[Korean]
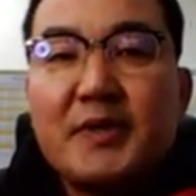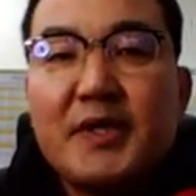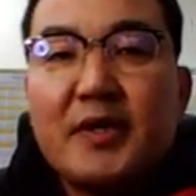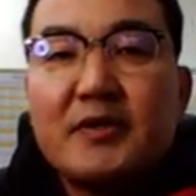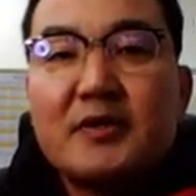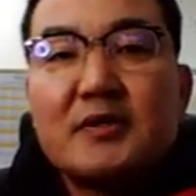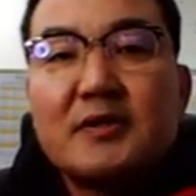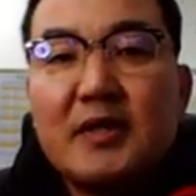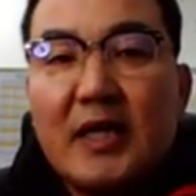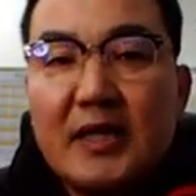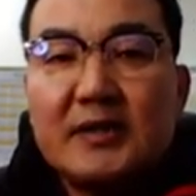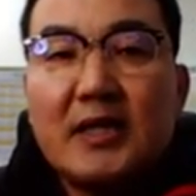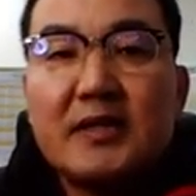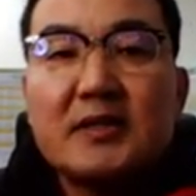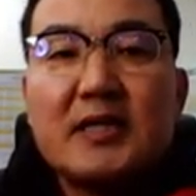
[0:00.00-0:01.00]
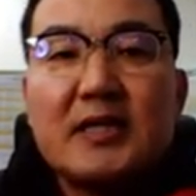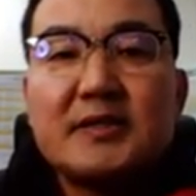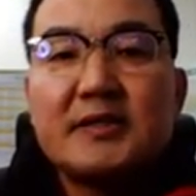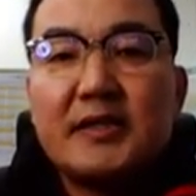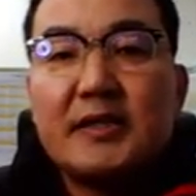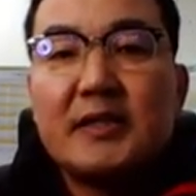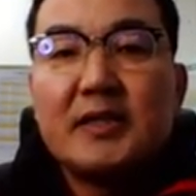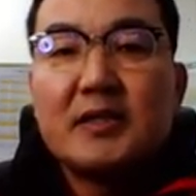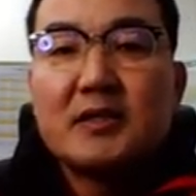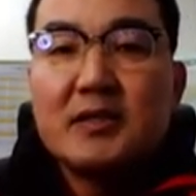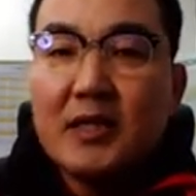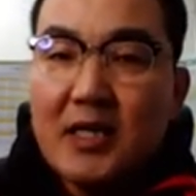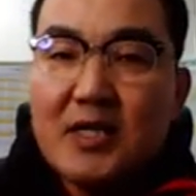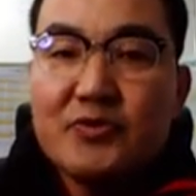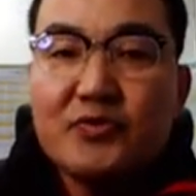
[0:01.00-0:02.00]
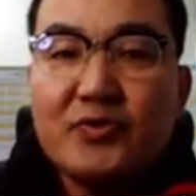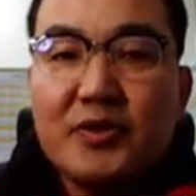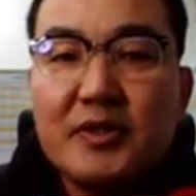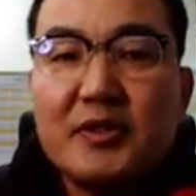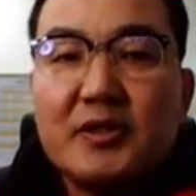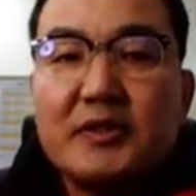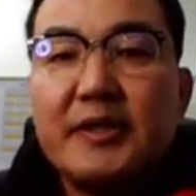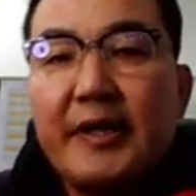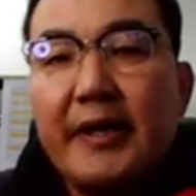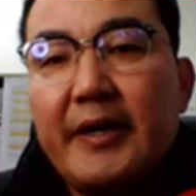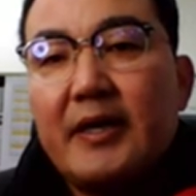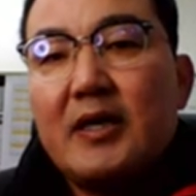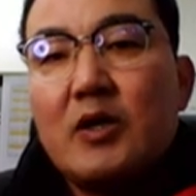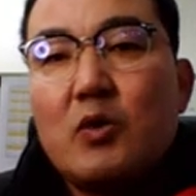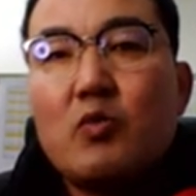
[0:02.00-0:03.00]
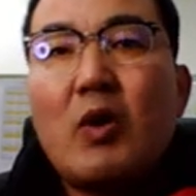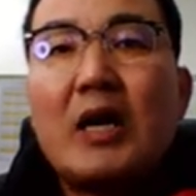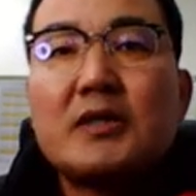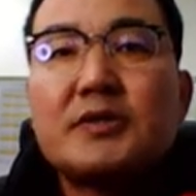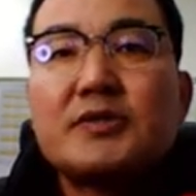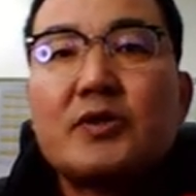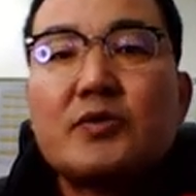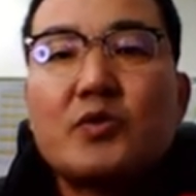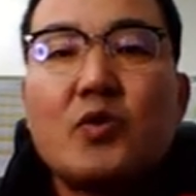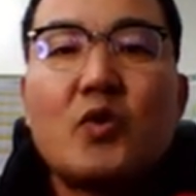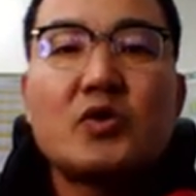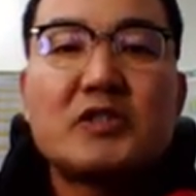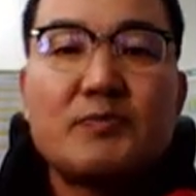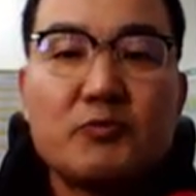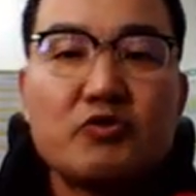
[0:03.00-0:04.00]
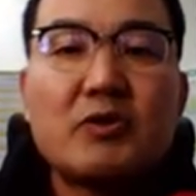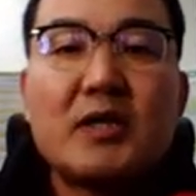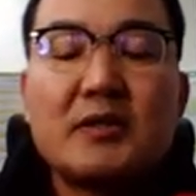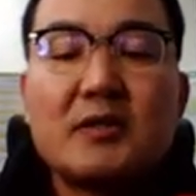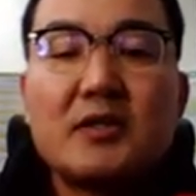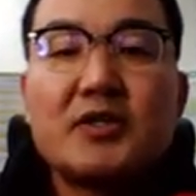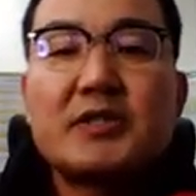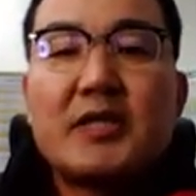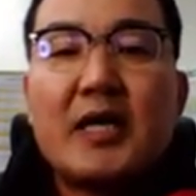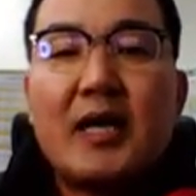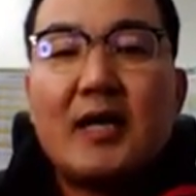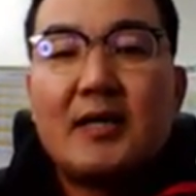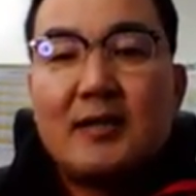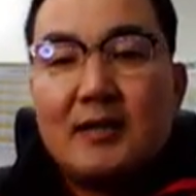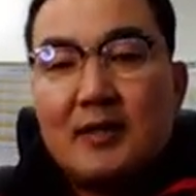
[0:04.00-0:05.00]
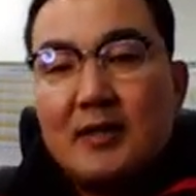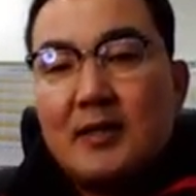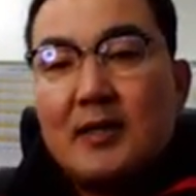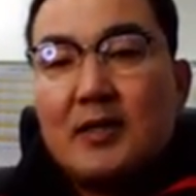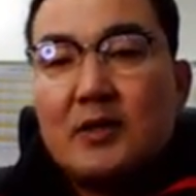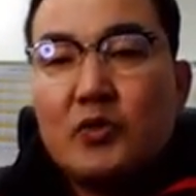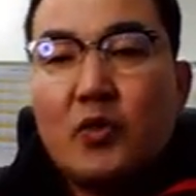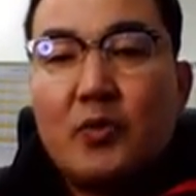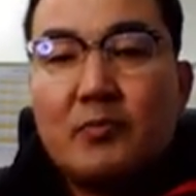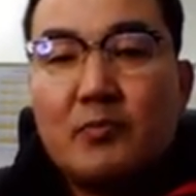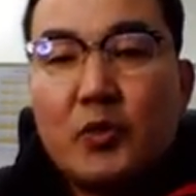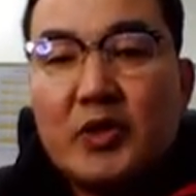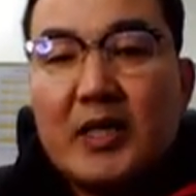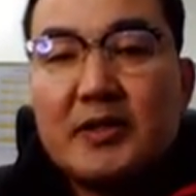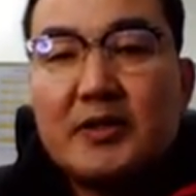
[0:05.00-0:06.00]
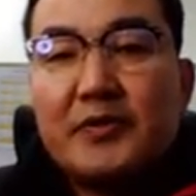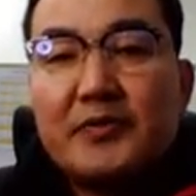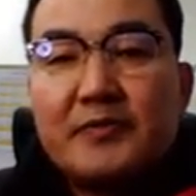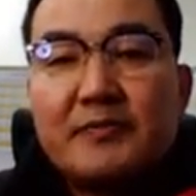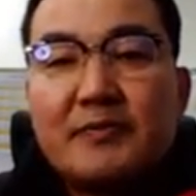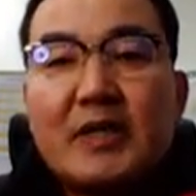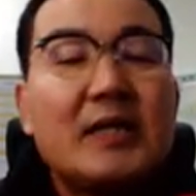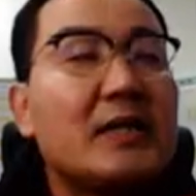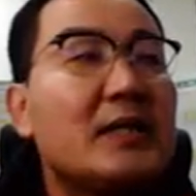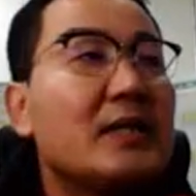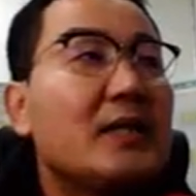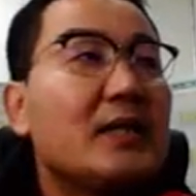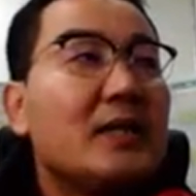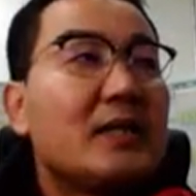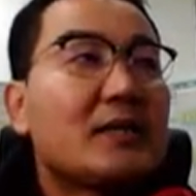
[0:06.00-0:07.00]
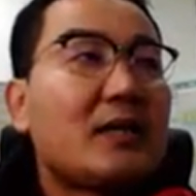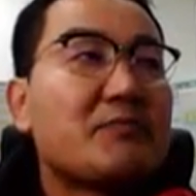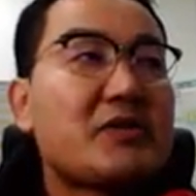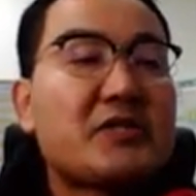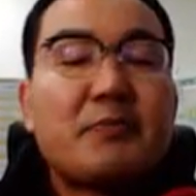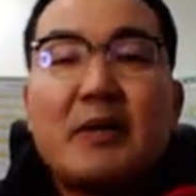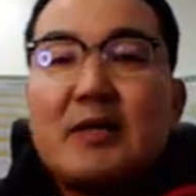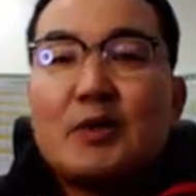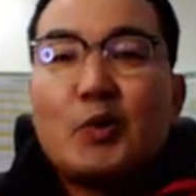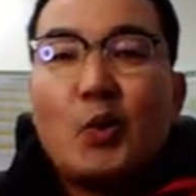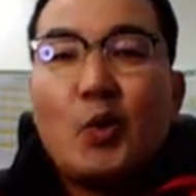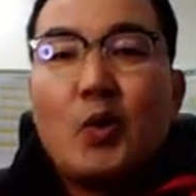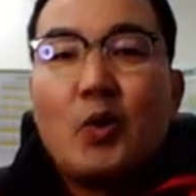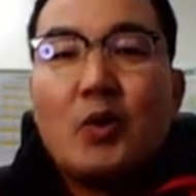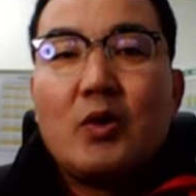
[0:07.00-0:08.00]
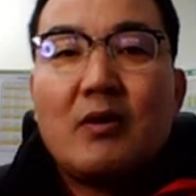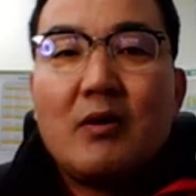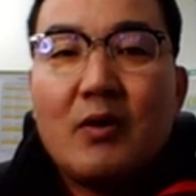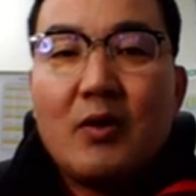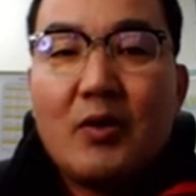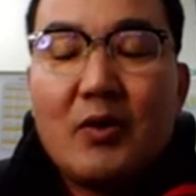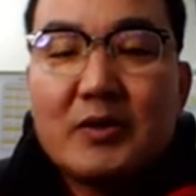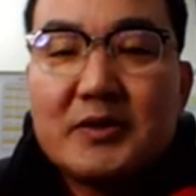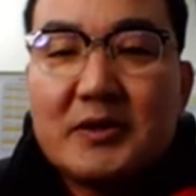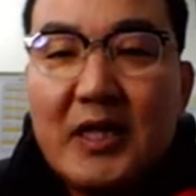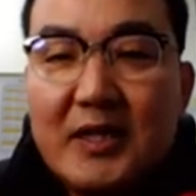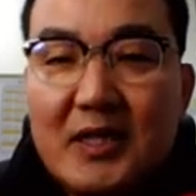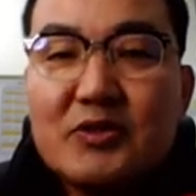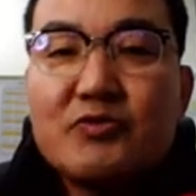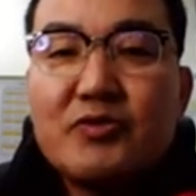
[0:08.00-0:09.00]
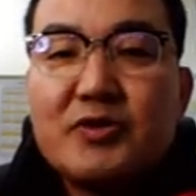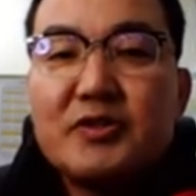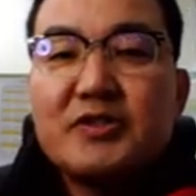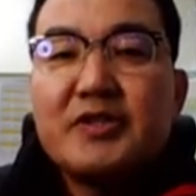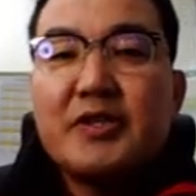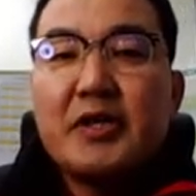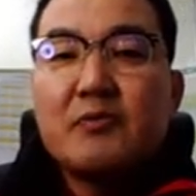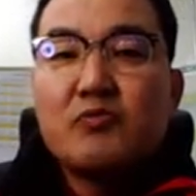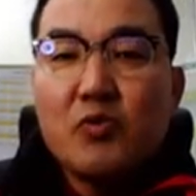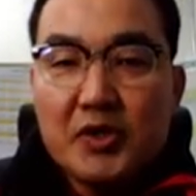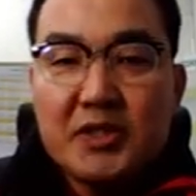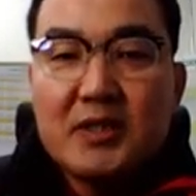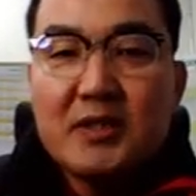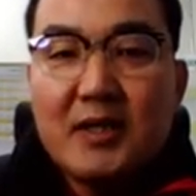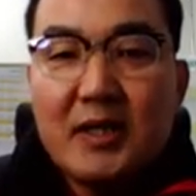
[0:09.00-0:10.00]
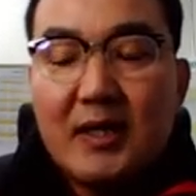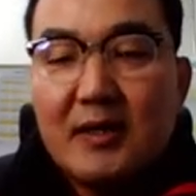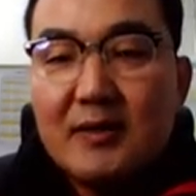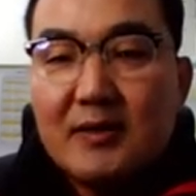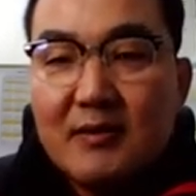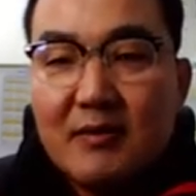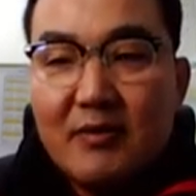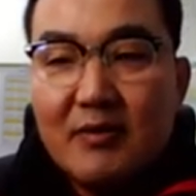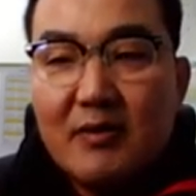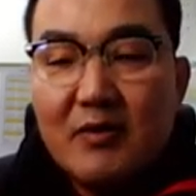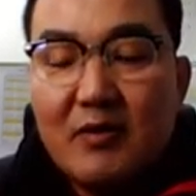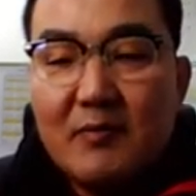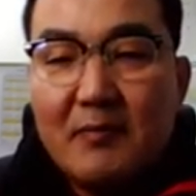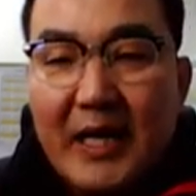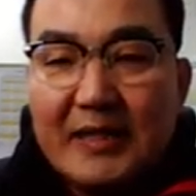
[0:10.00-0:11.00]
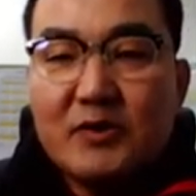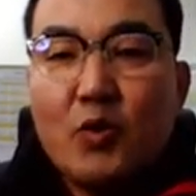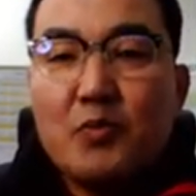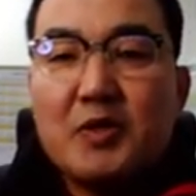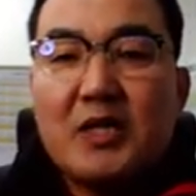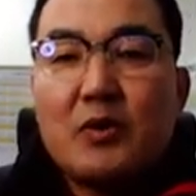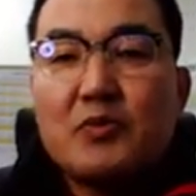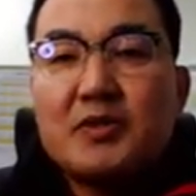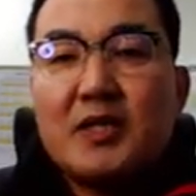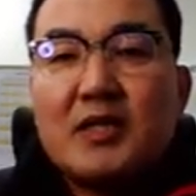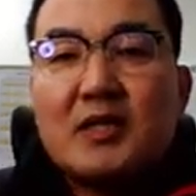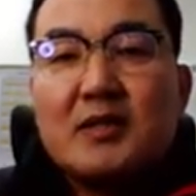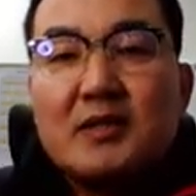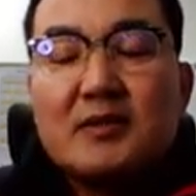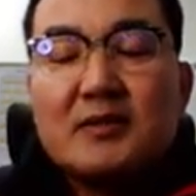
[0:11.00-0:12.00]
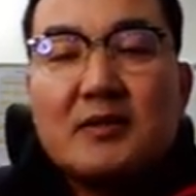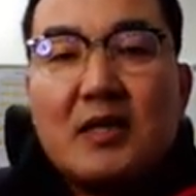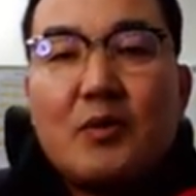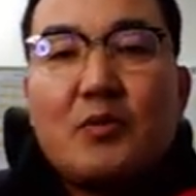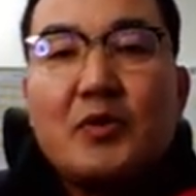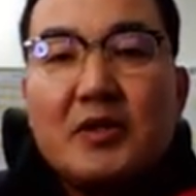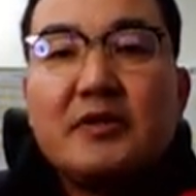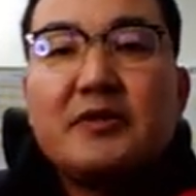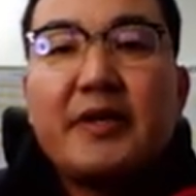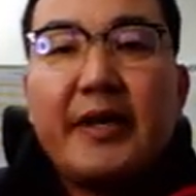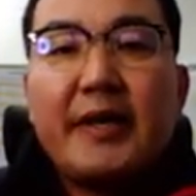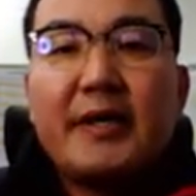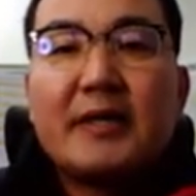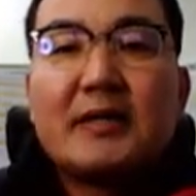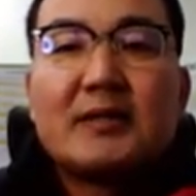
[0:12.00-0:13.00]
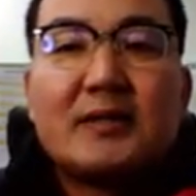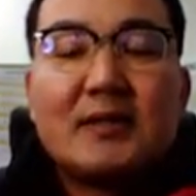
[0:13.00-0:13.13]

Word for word: 비결은 단 한 가지 잘할 수 있는 일에 광적으로 집중하는 것이다 톰 모나건 감자 스마일도 어, 잘할 수 있는 일이 무엇일까 어, 많이 고민하고 생각을 하고 있는데